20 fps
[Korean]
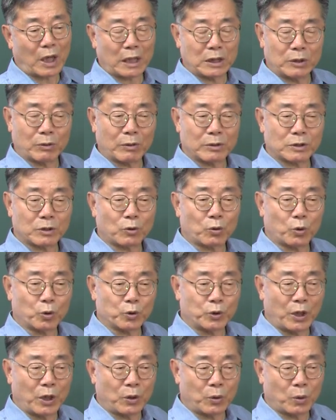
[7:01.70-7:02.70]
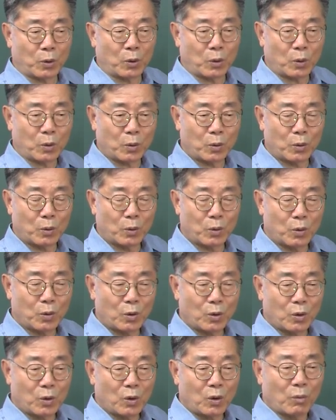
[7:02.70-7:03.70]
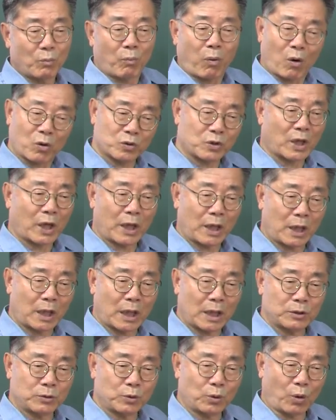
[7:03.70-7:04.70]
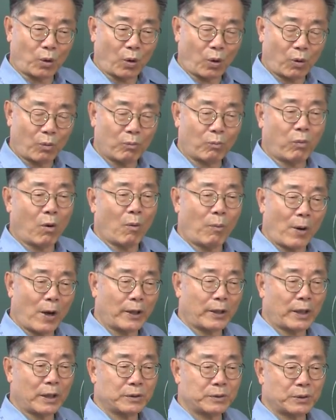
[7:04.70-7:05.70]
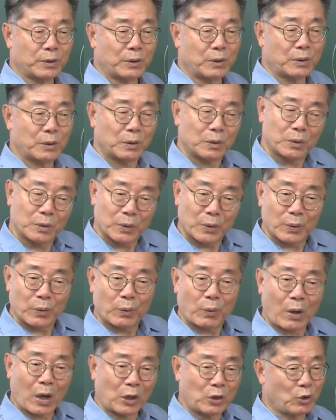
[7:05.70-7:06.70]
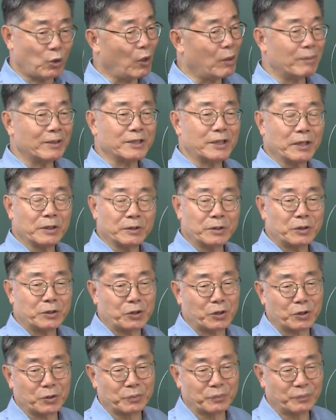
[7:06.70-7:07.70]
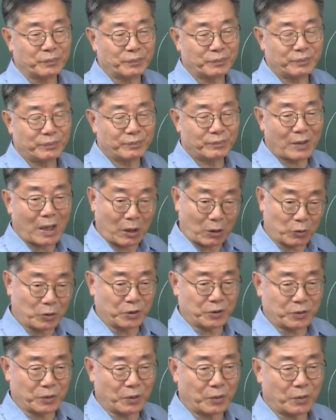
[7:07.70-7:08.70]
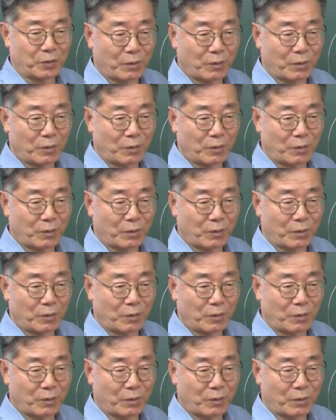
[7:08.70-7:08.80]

가져와서 그대로 복사해 가지고 모방해서 활용하면 되는 것처럼 하고 있죠.